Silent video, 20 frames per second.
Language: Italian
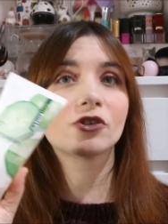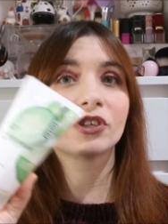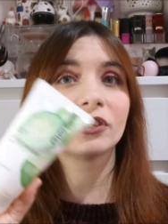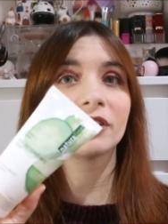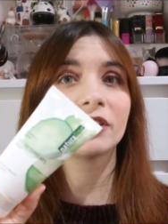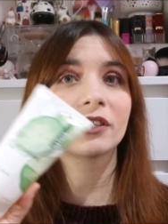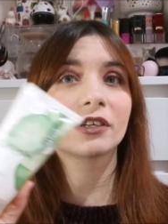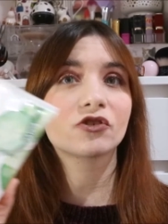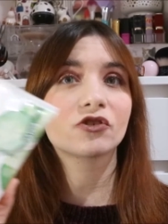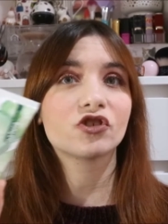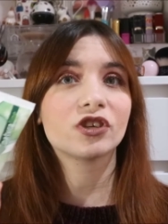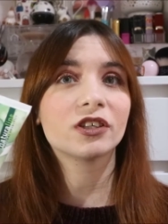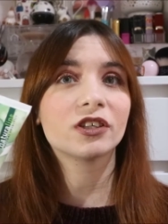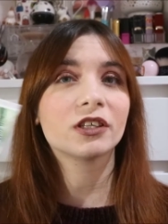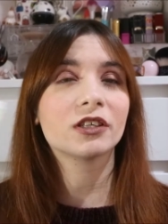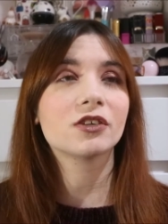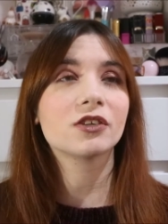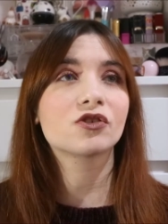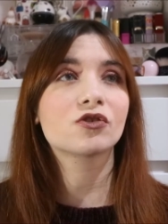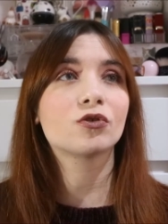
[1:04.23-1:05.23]
gel detergente
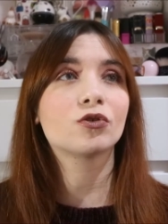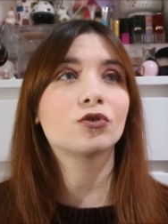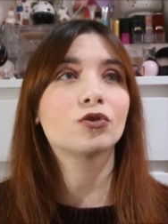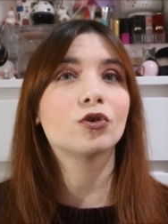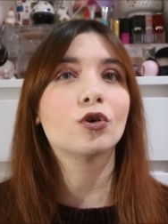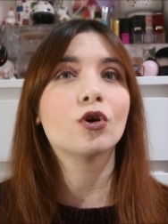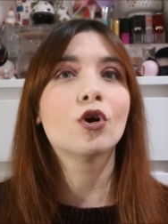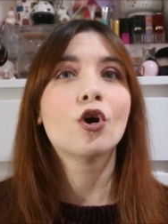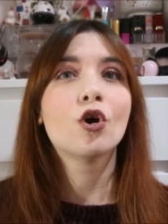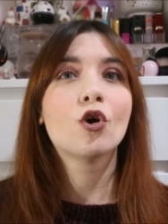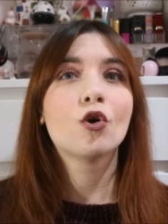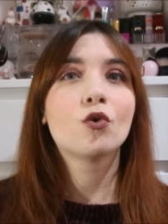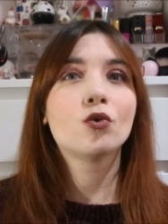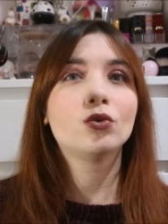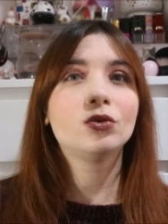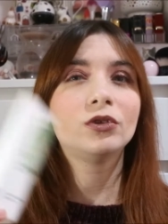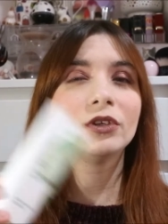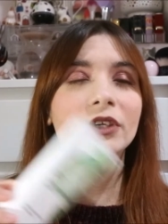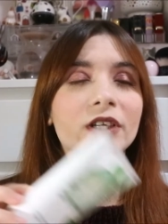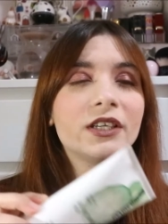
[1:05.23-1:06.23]
recente di solito
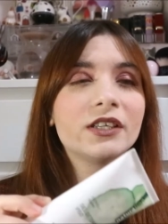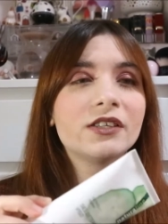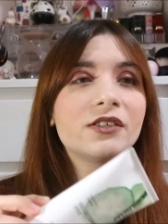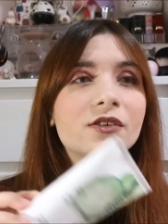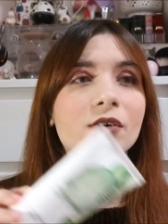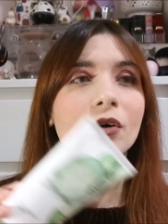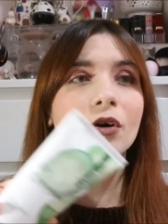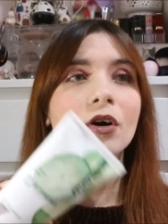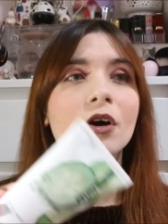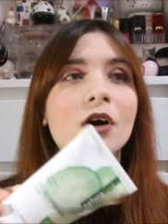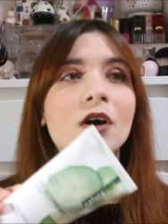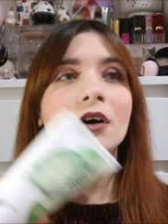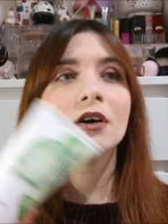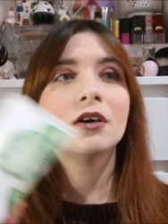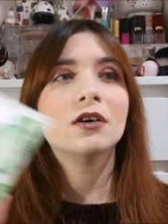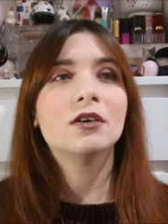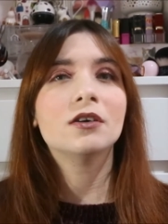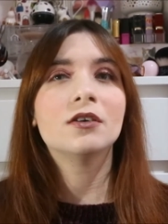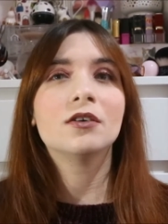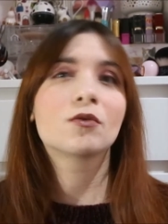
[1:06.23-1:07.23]
utilizzo
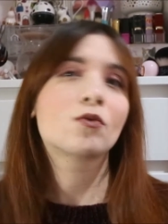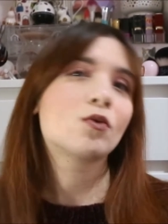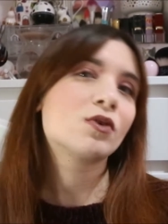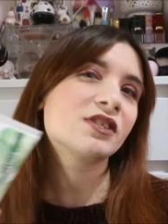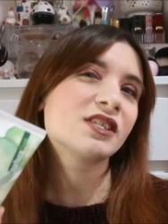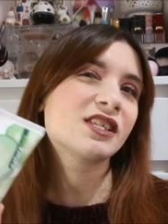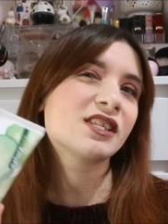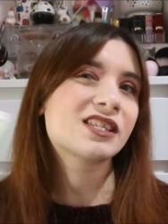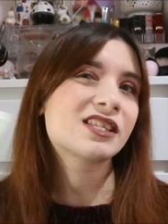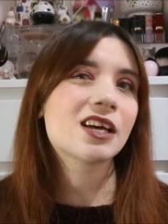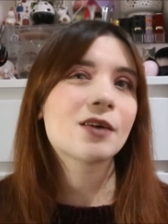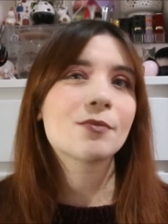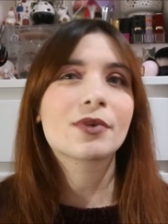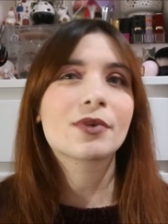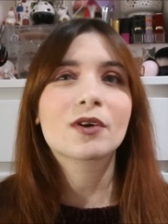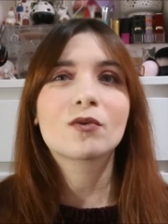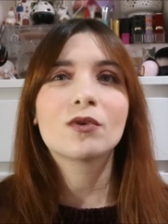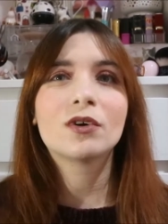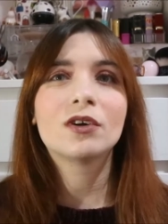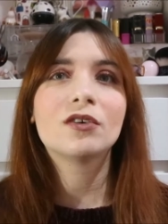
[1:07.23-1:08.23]
eh, quasi
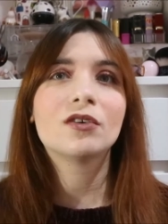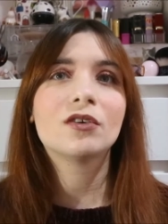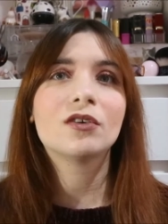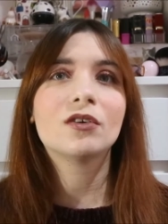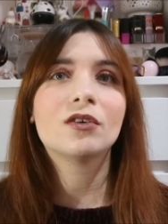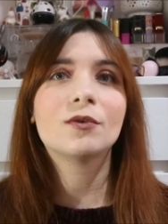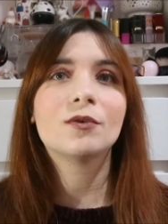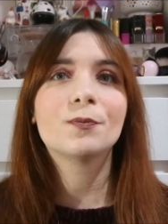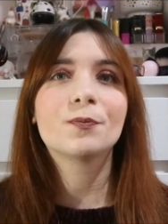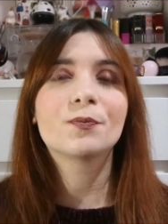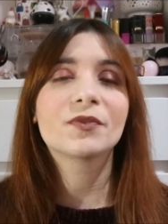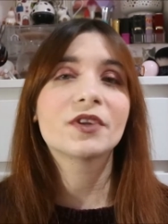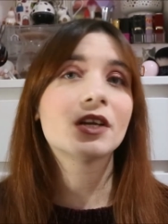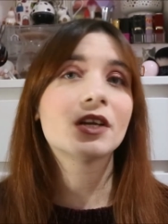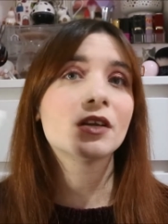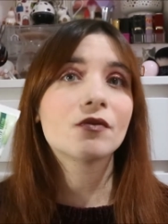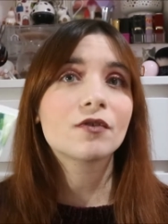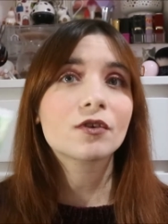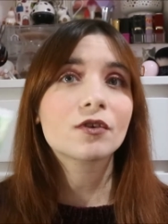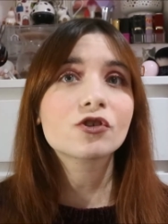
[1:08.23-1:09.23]
sempre quello mm, del
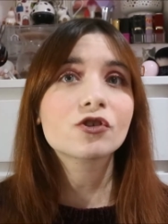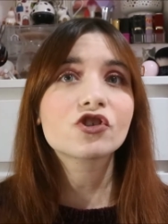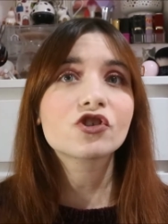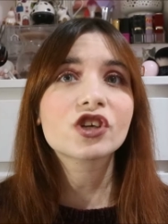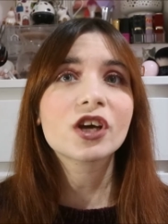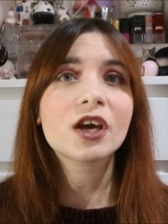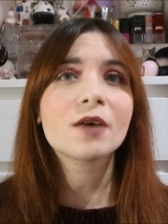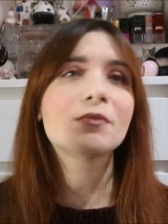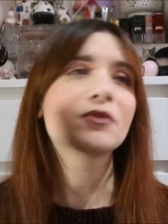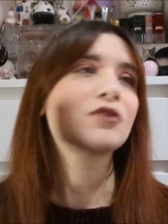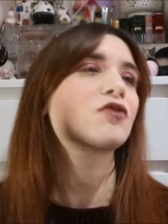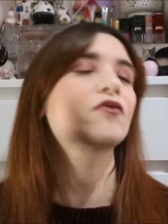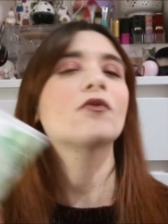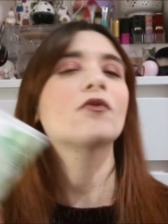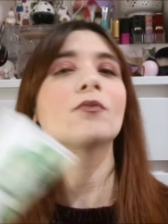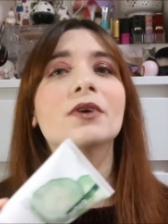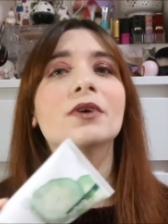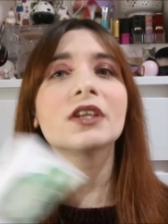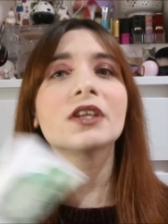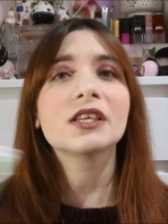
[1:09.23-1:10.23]
Livrochet mi trovo
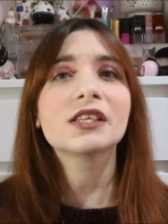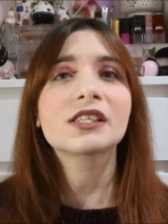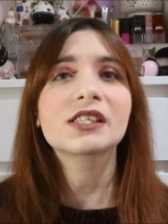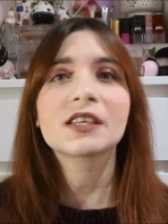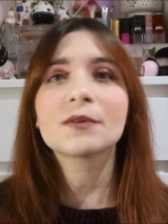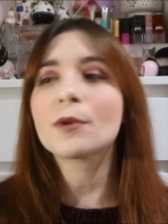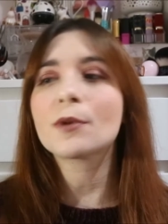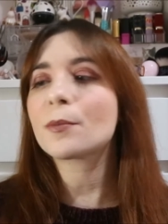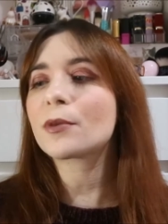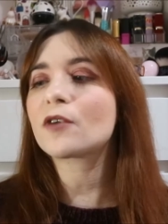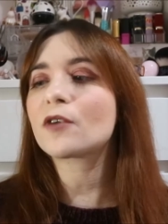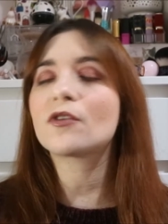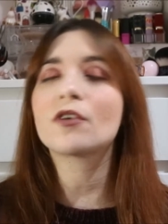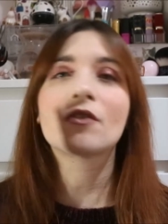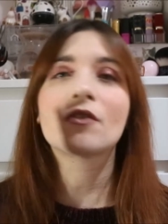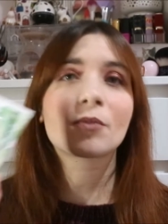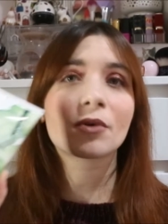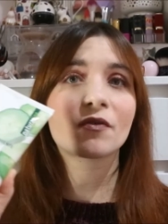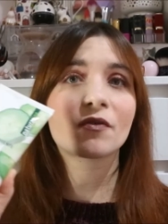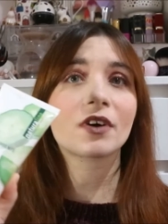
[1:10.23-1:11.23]
benissimo, però volevo
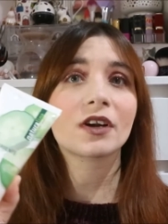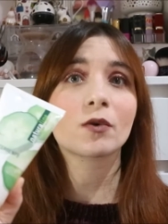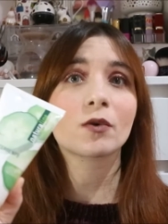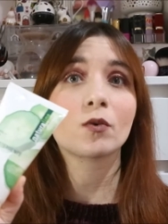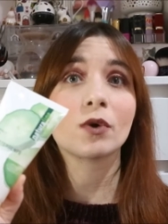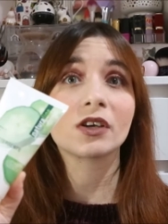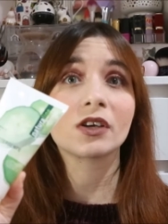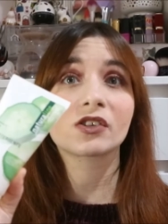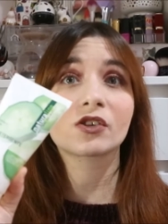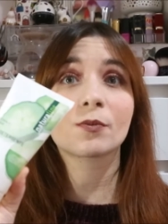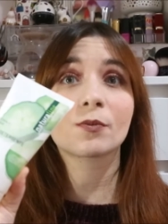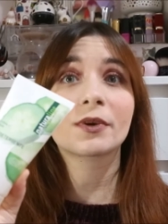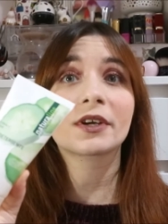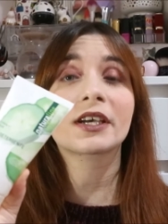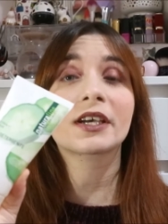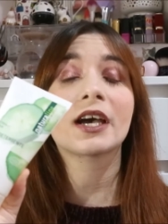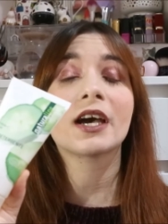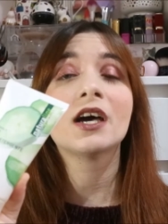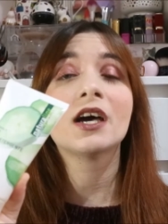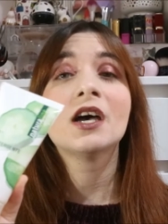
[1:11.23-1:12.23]
provare questo
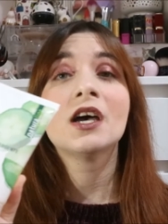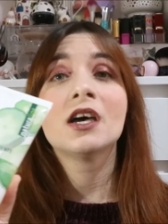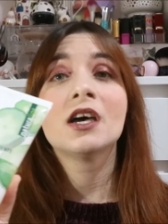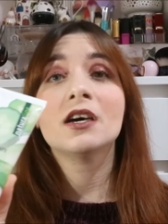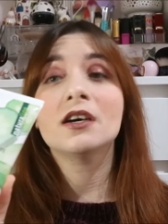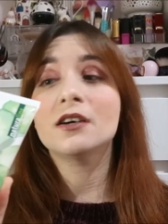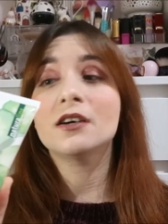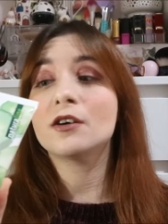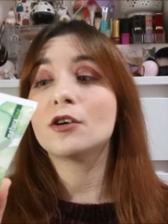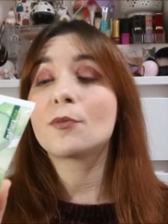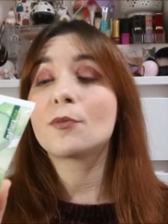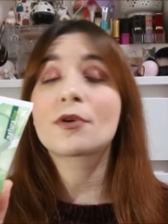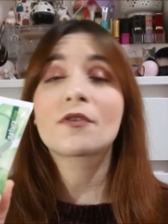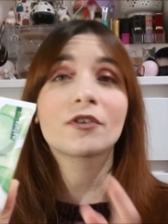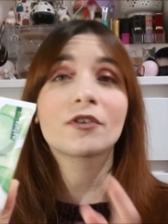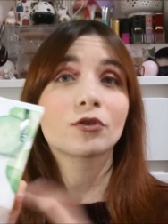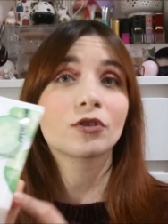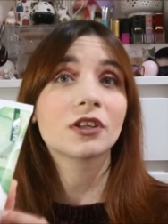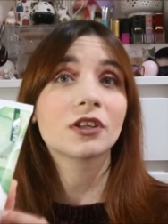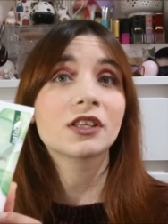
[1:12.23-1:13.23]
perché eh, ho
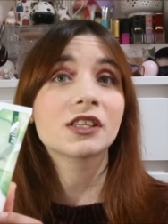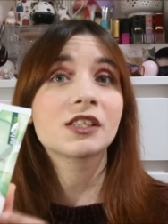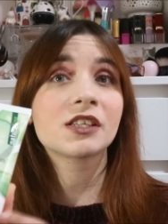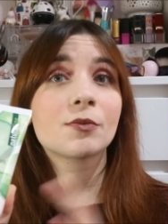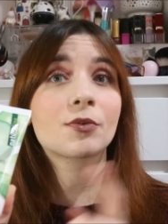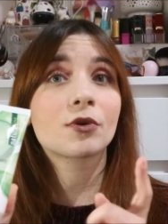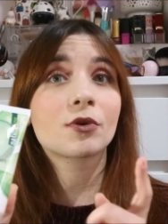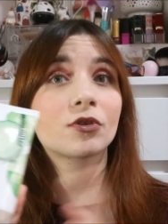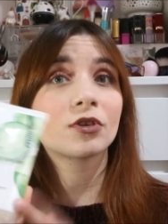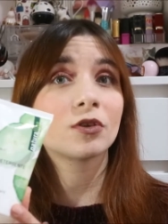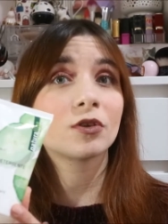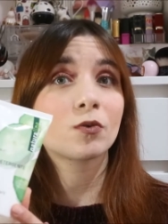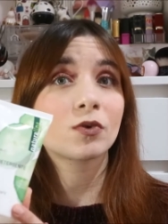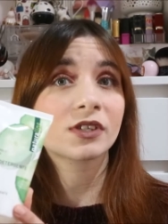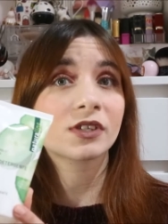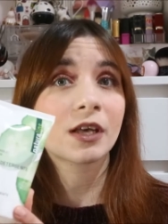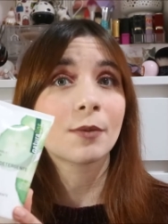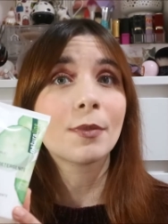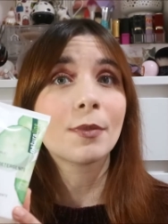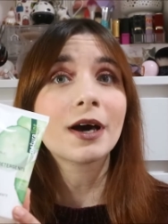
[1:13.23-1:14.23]
provato tantissimi prodotti di
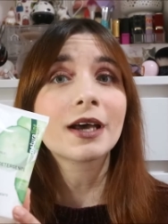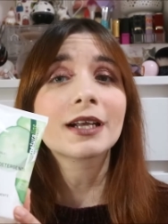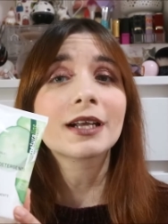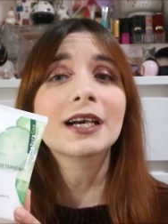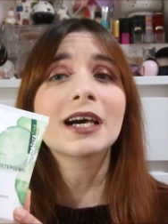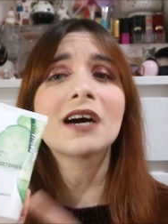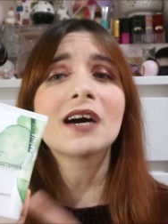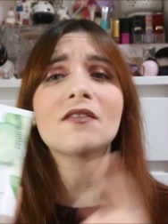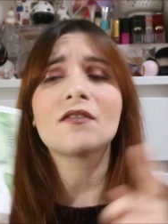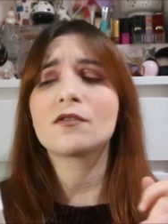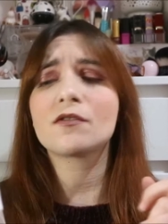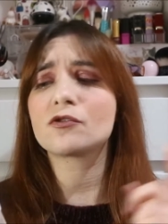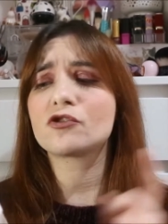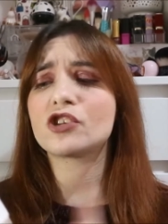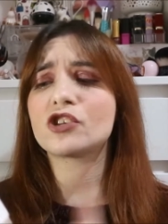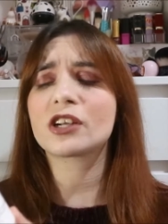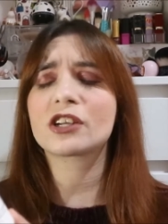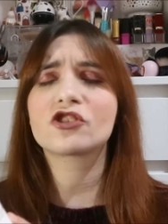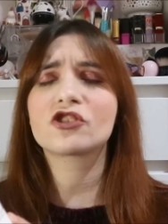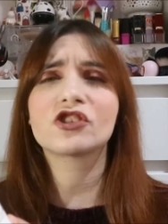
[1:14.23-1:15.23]
questa marca, avevo
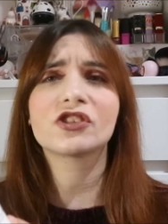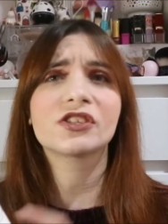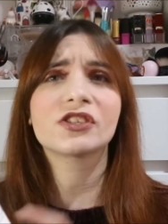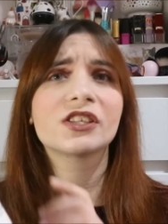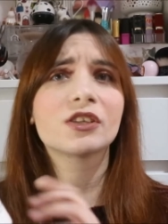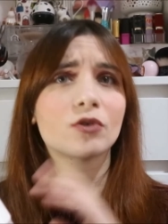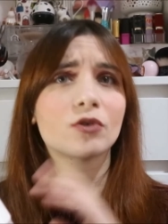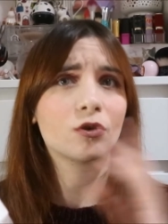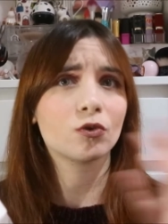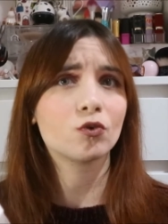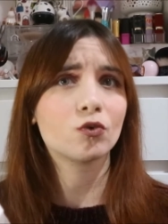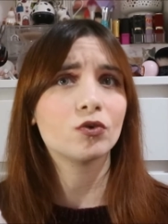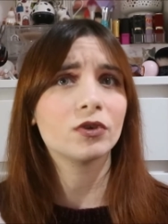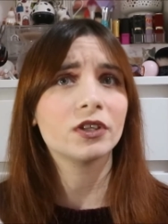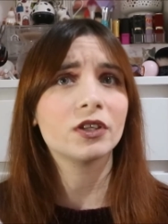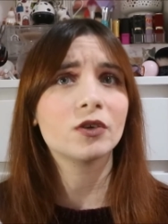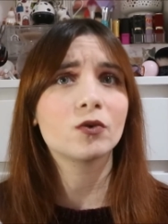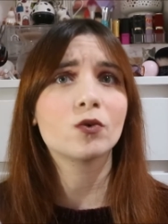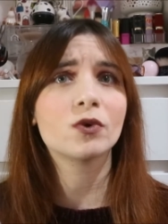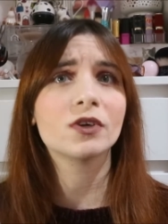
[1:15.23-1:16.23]
già recensito alcuni
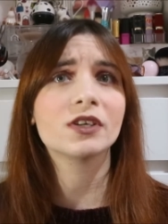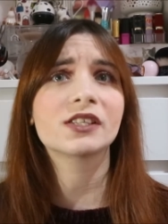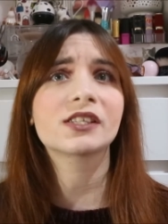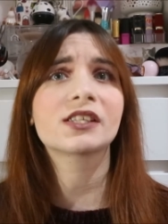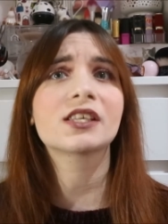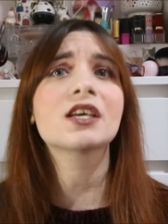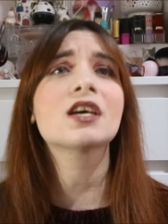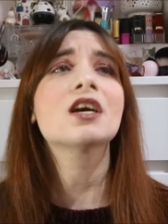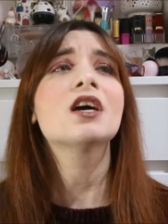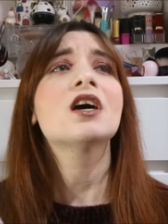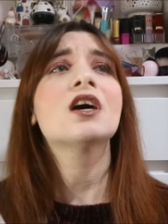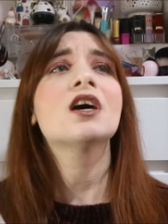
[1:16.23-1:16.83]
di questi